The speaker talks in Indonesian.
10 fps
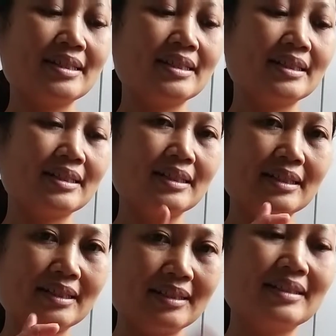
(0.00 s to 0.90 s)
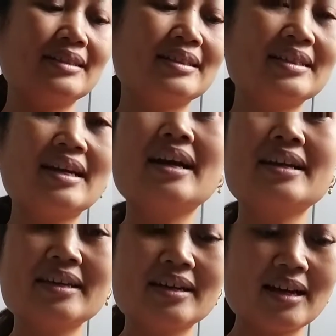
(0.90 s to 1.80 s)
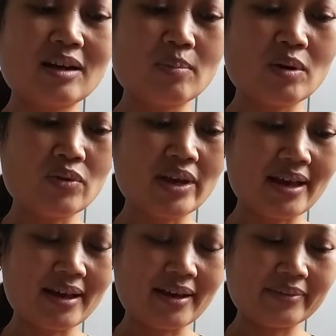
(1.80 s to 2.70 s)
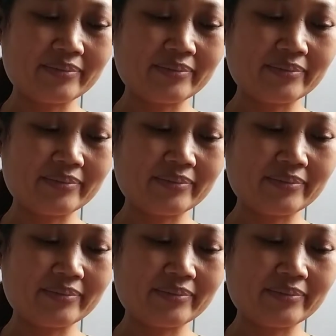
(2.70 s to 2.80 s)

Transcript: ke yang ada yang kalau mau WA